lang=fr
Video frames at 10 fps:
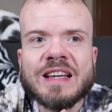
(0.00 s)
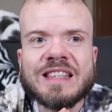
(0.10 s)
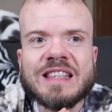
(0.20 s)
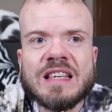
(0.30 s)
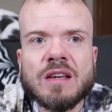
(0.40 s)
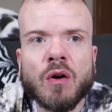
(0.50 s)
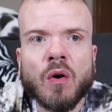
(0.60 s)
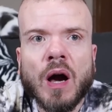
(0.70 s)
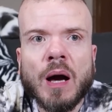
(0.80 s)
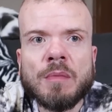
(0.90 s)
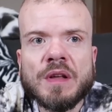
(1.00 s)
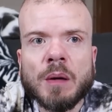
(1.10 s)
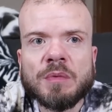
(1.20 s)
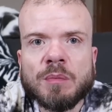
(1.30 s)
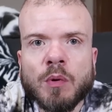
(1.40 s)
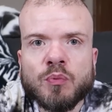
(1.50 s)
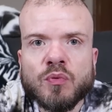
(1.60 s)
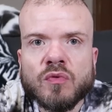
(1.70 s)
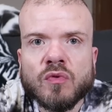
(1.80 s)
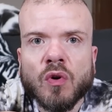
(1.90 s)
qui euh, amène un petit peu plus